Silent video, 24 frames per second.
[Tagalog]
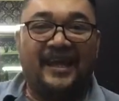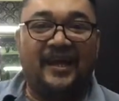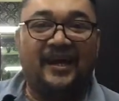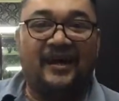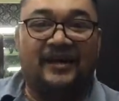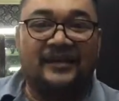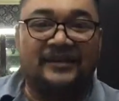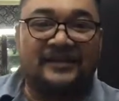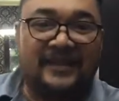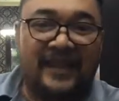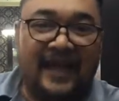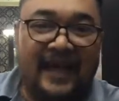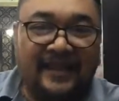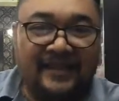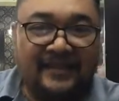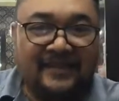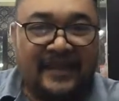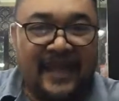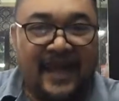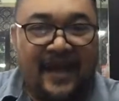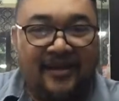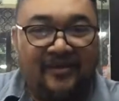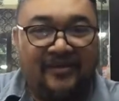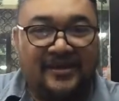Hello,
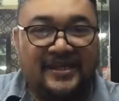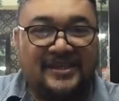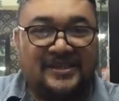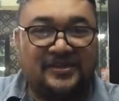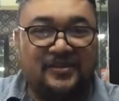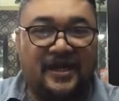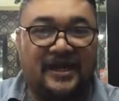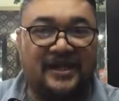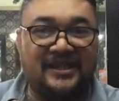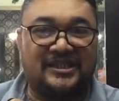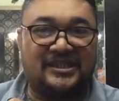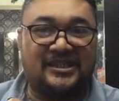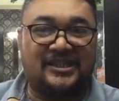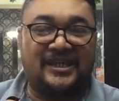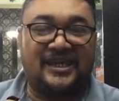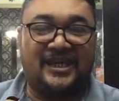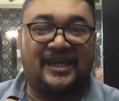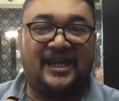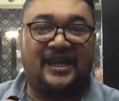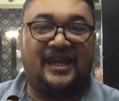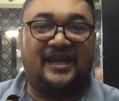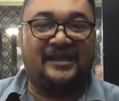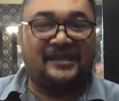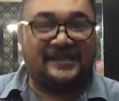Trantaw is
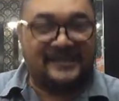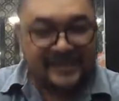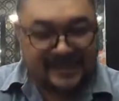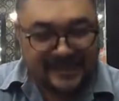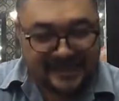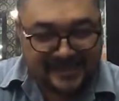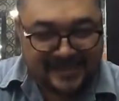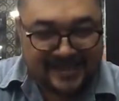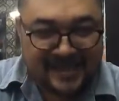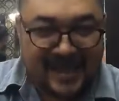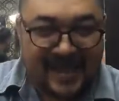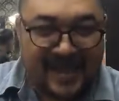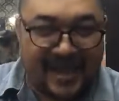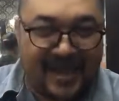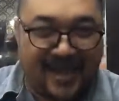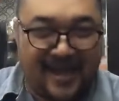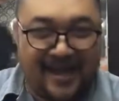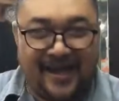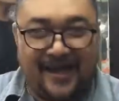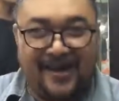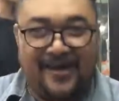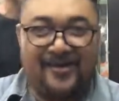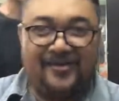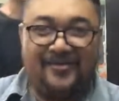watching.
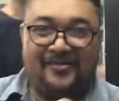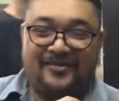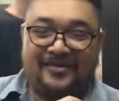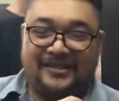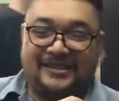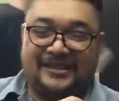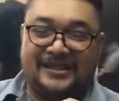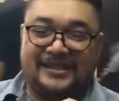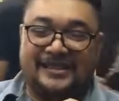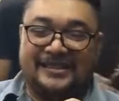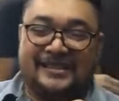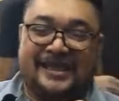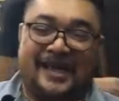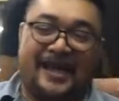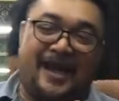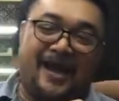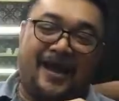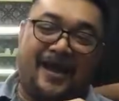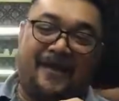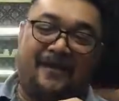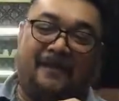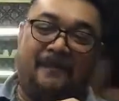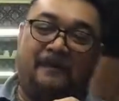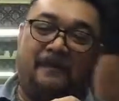Sinsaw,
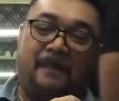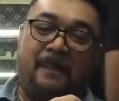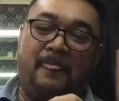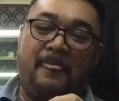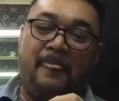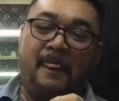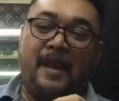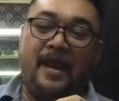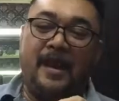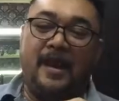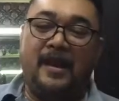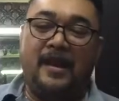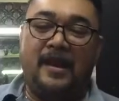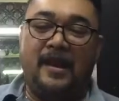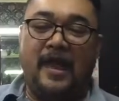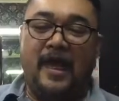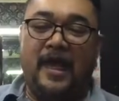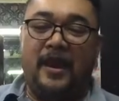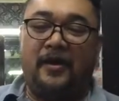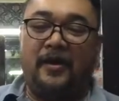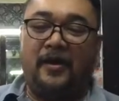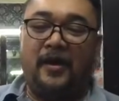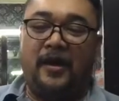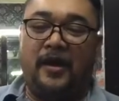Sinsaw.
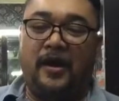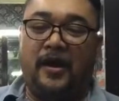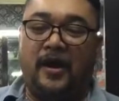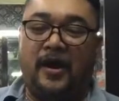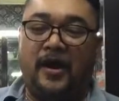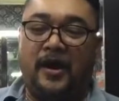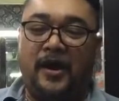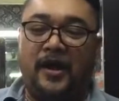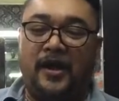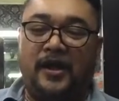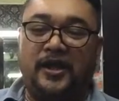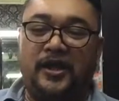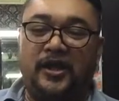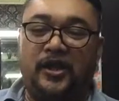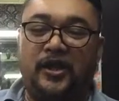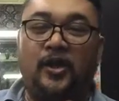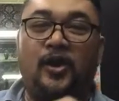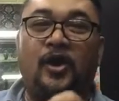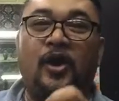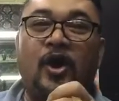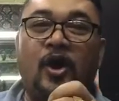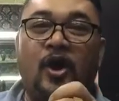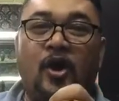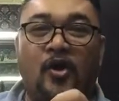Letter
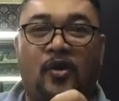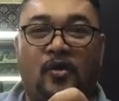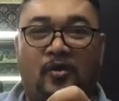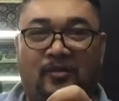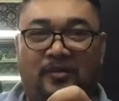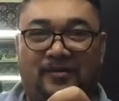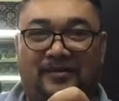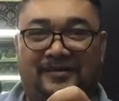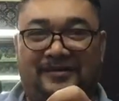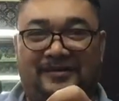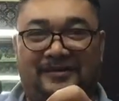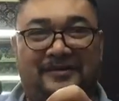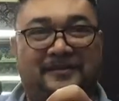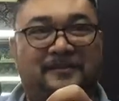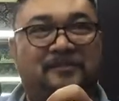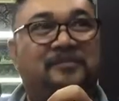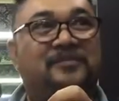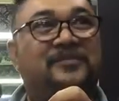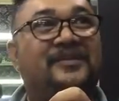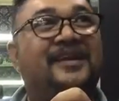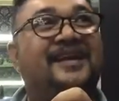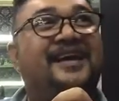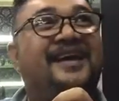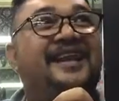U.
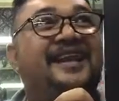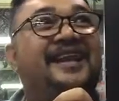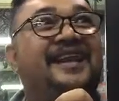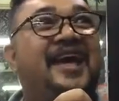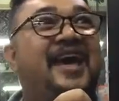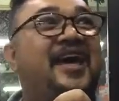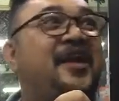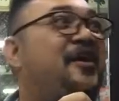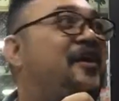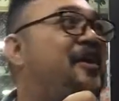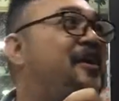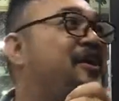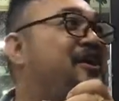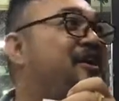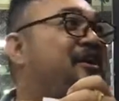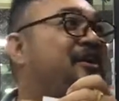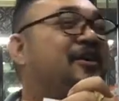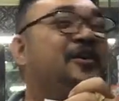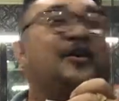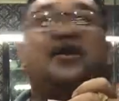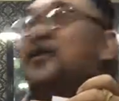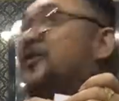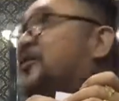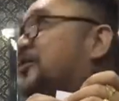Letter
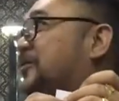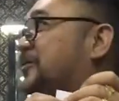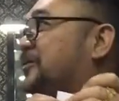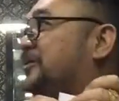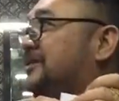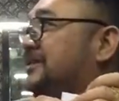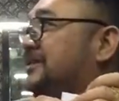U.